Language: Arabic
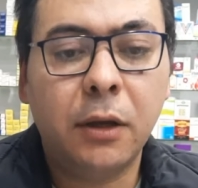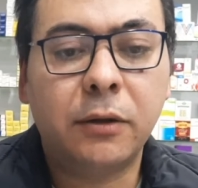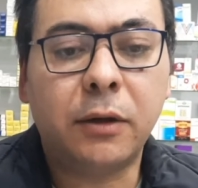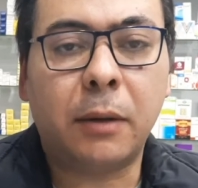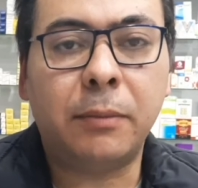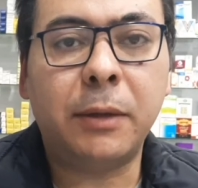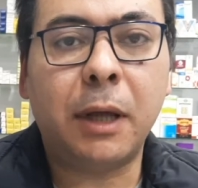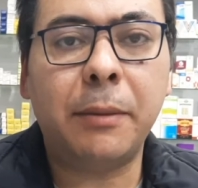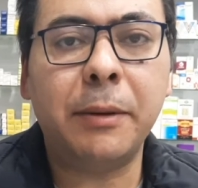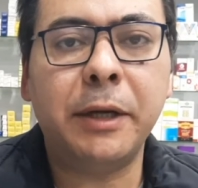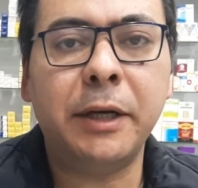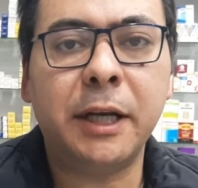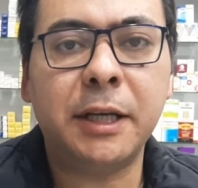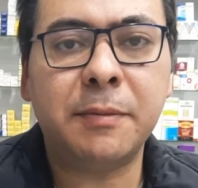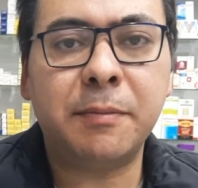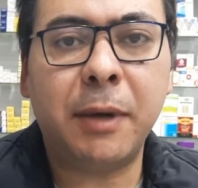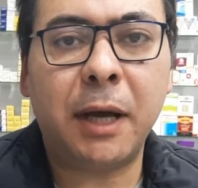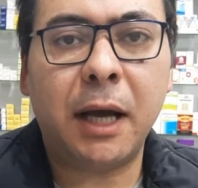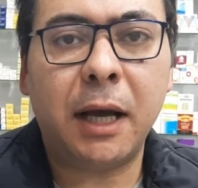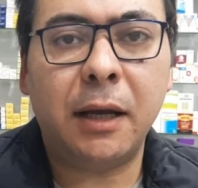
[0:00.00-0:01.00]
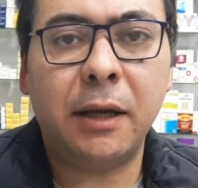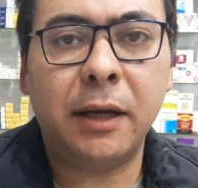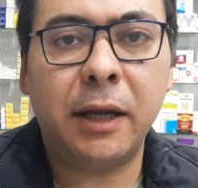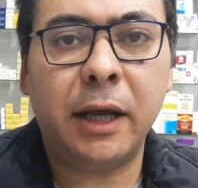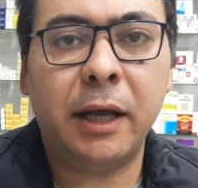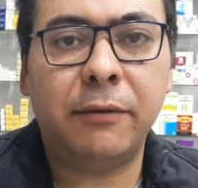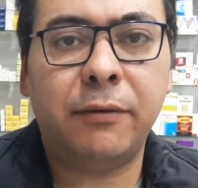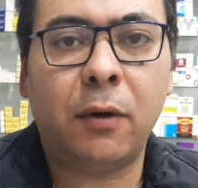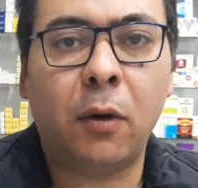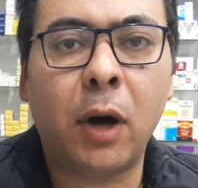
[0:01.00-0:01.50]
طب ده بالنسبة
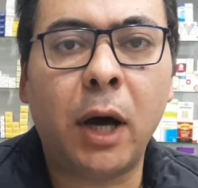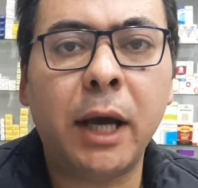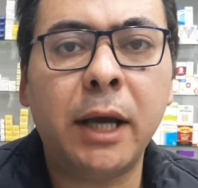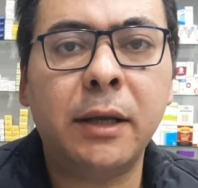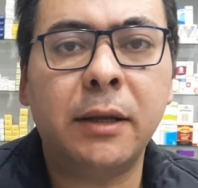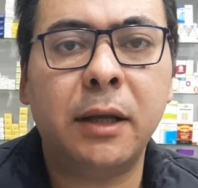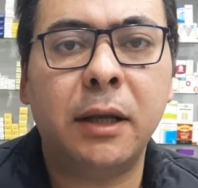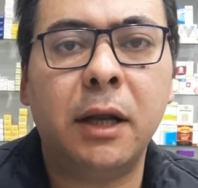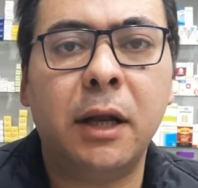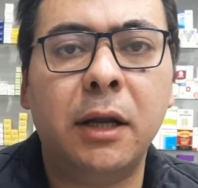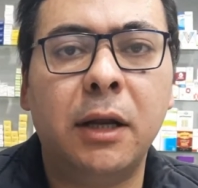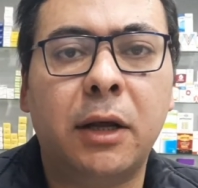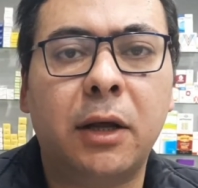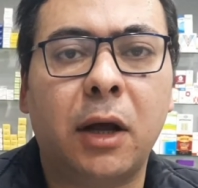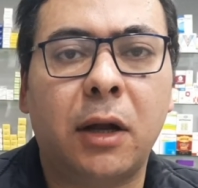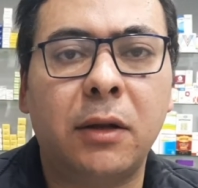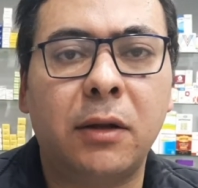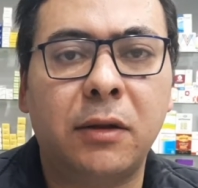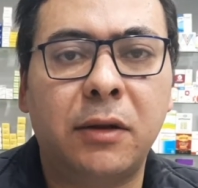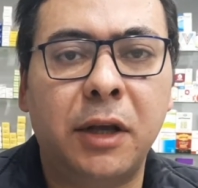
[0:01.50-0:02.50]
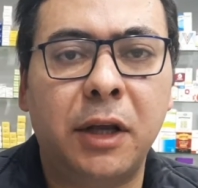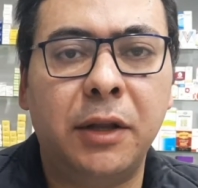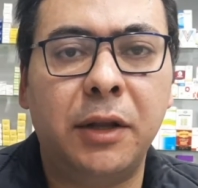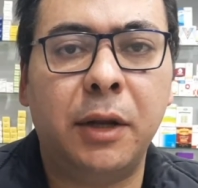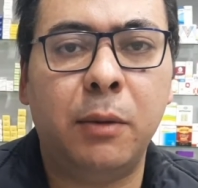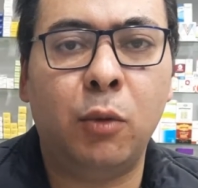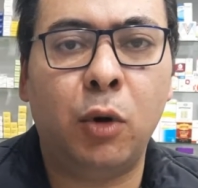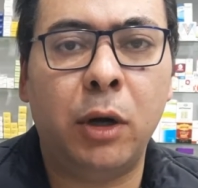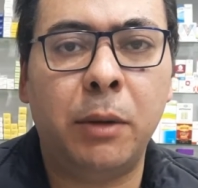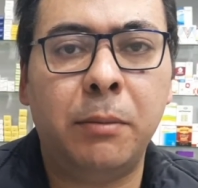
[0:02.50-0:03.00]
لفوائد ال كارنيتين
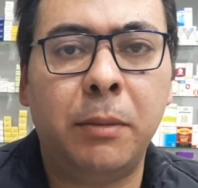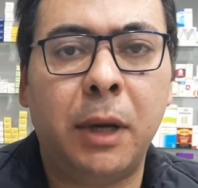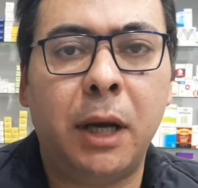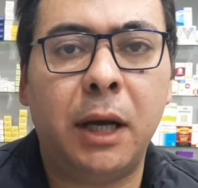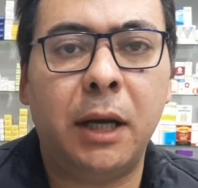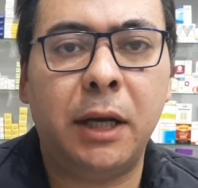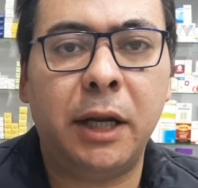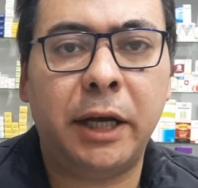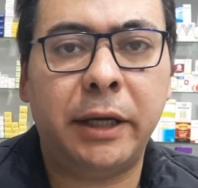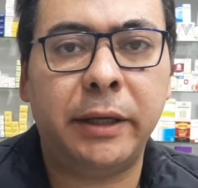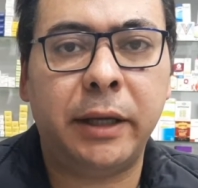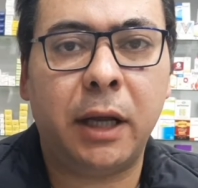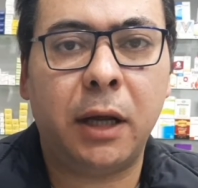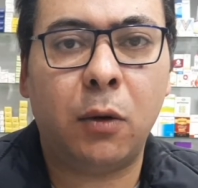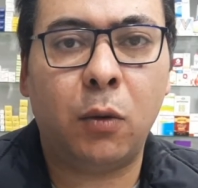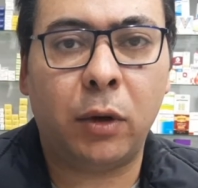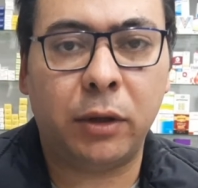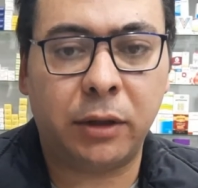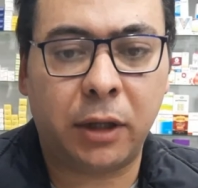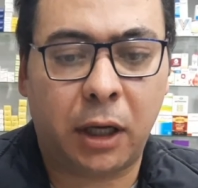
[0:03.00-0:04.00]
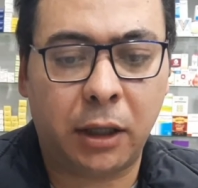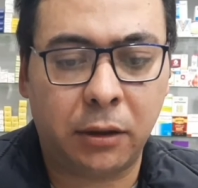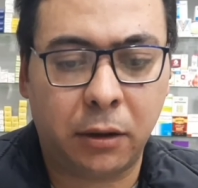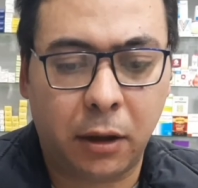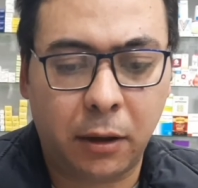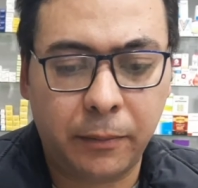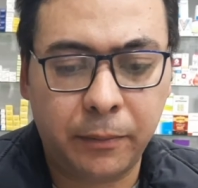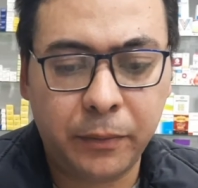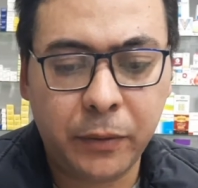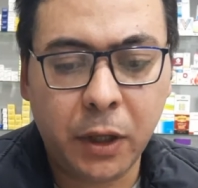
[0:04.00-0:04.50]
المهمة اللي احنا
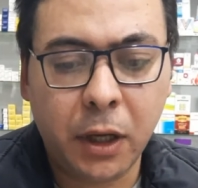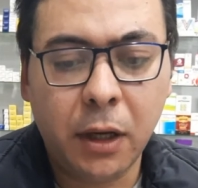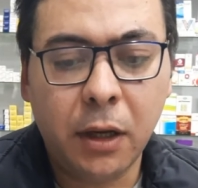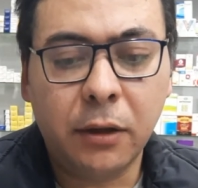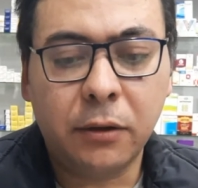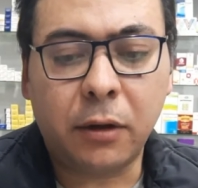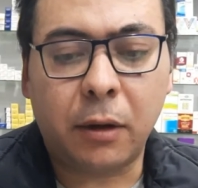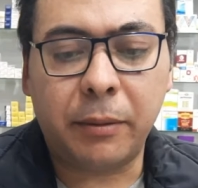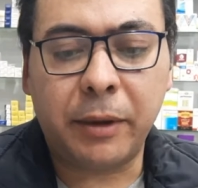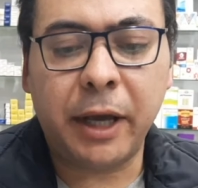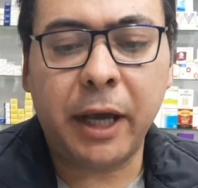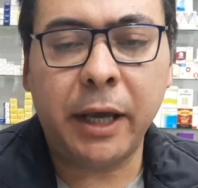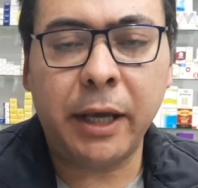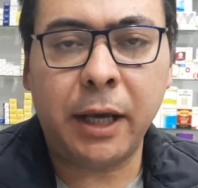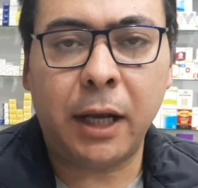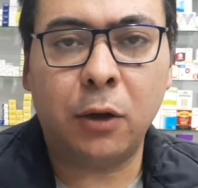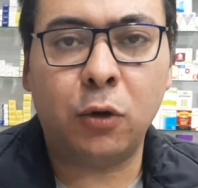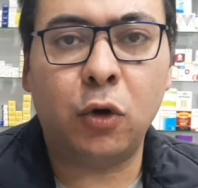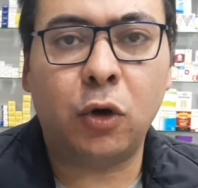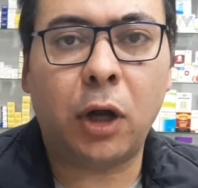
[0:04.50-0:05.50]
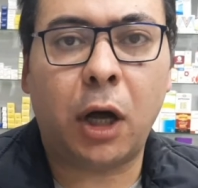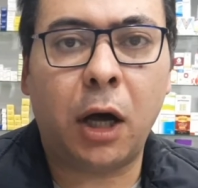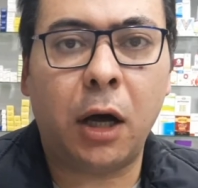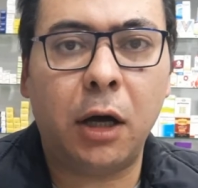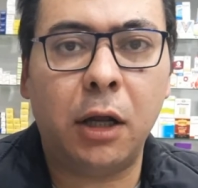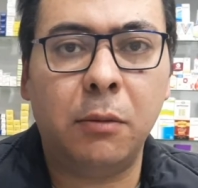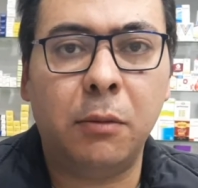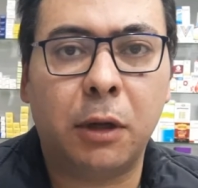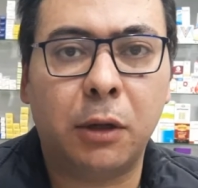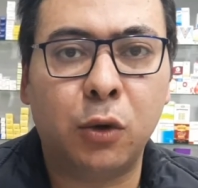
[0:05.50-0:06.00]
وضحناها طب ايه هي
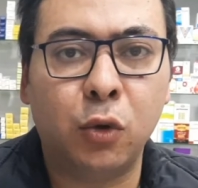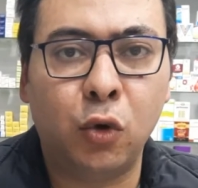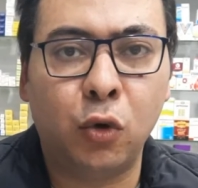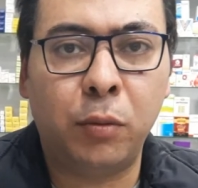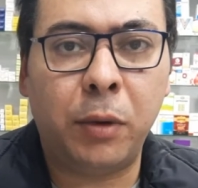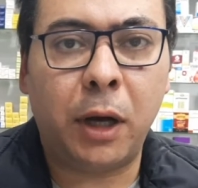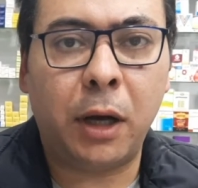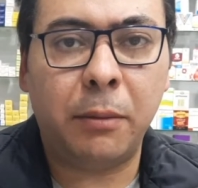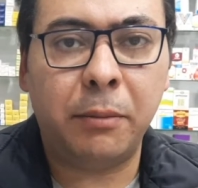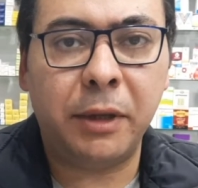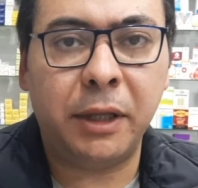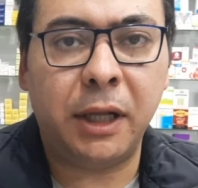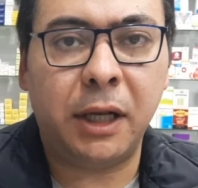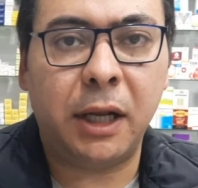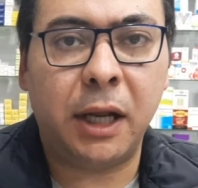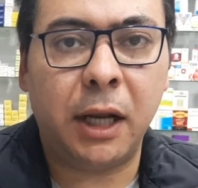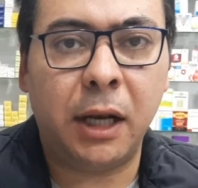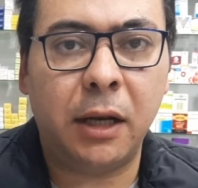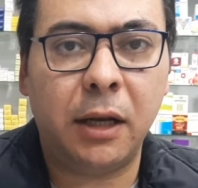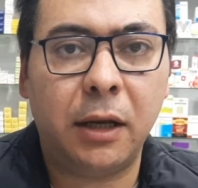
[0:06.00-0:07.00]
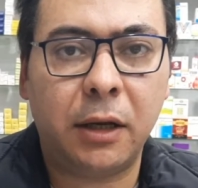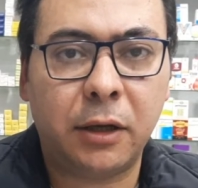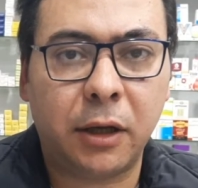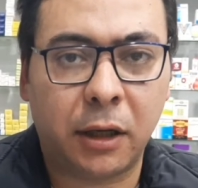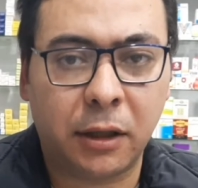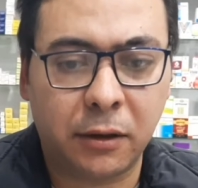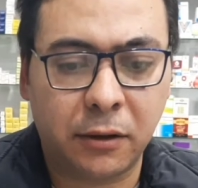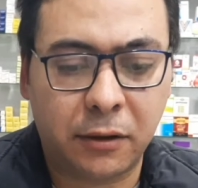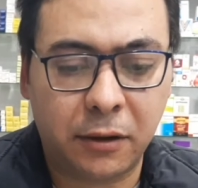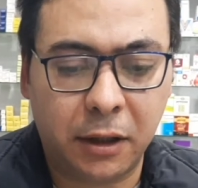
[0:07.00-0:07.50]
الجرعة المطلوبة من ال
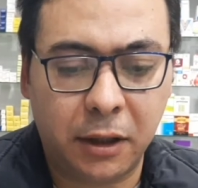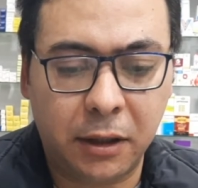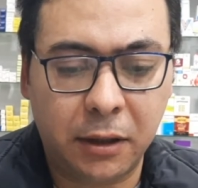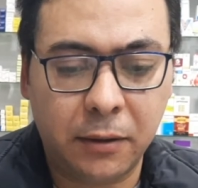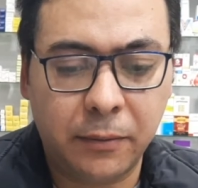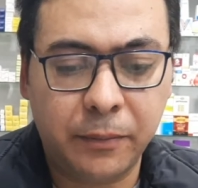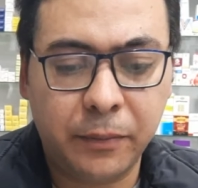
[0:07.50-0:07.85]
كارنيتين